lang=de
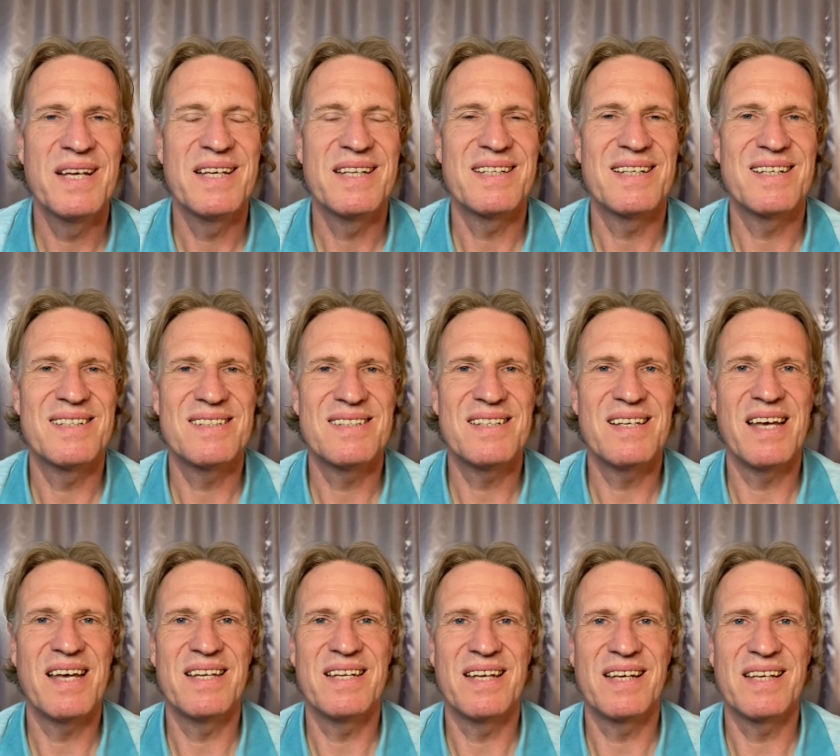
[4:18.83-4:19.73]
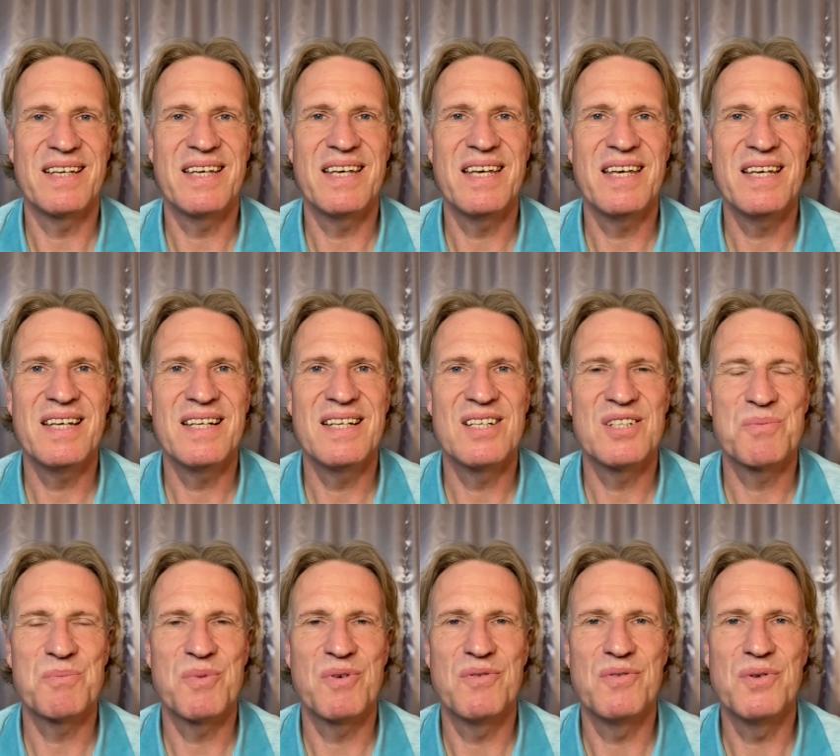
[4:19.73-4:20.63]
dass die Energie, das
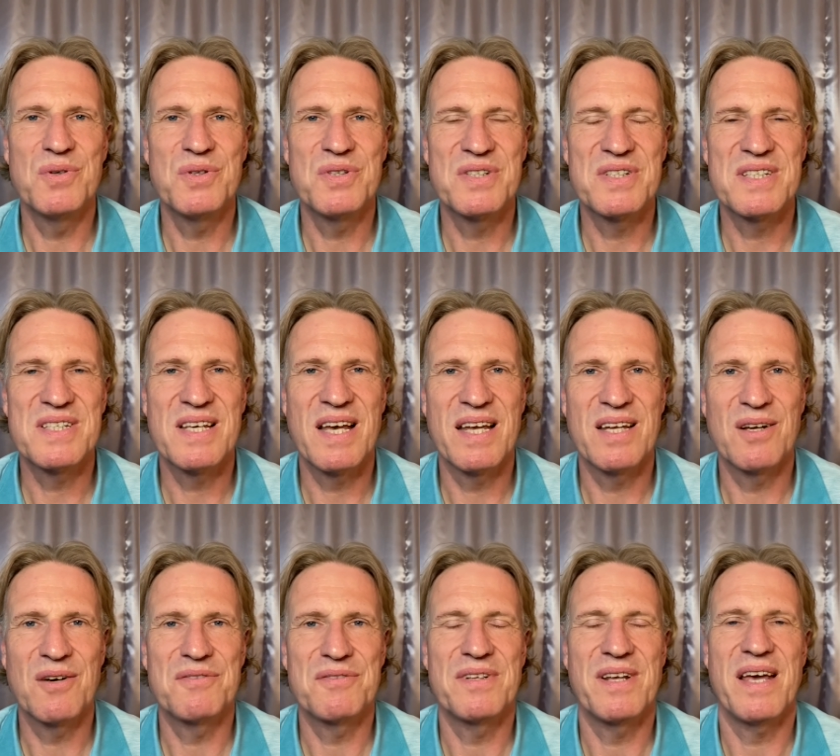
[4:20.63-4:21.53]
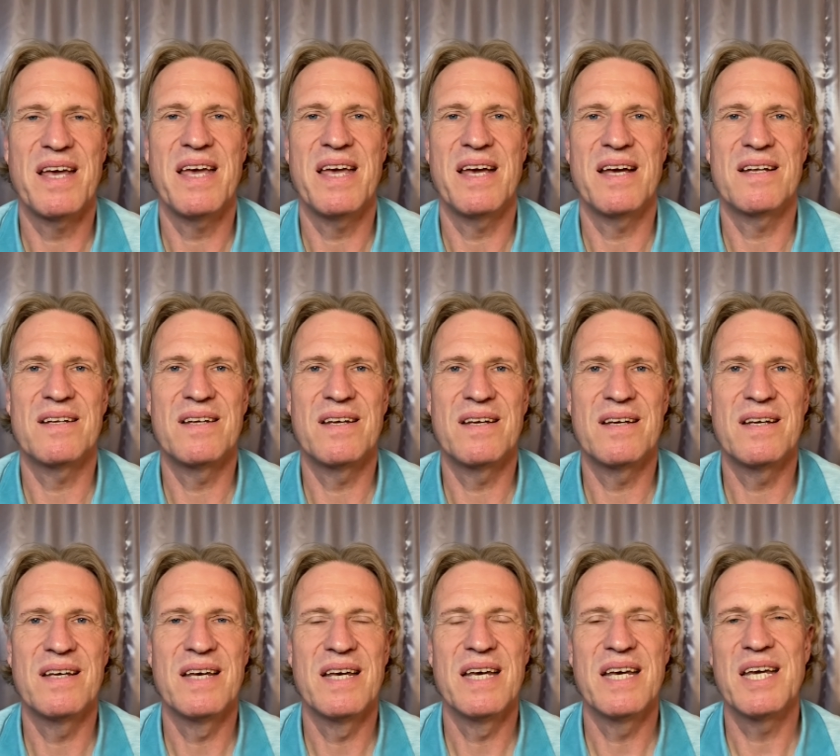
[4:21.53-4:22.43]
Bewusstsein auf der Erde
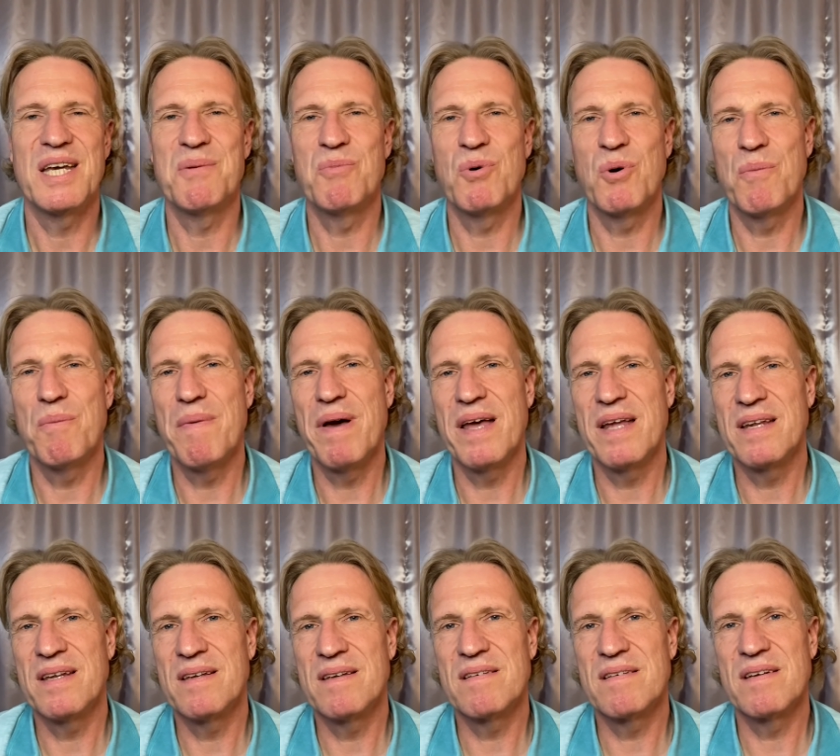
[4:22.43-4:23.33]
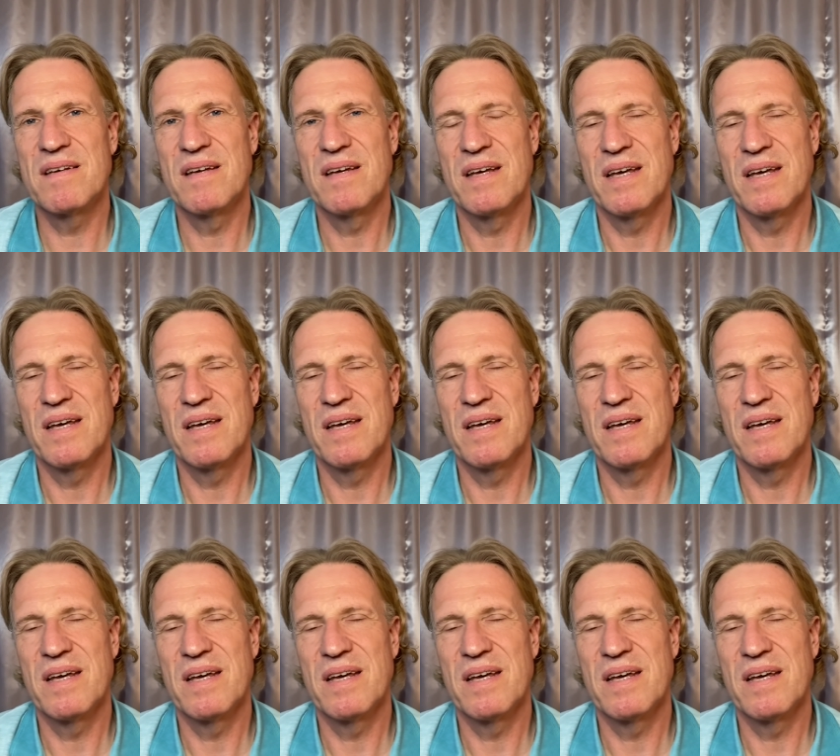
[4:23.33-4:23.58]
im Moment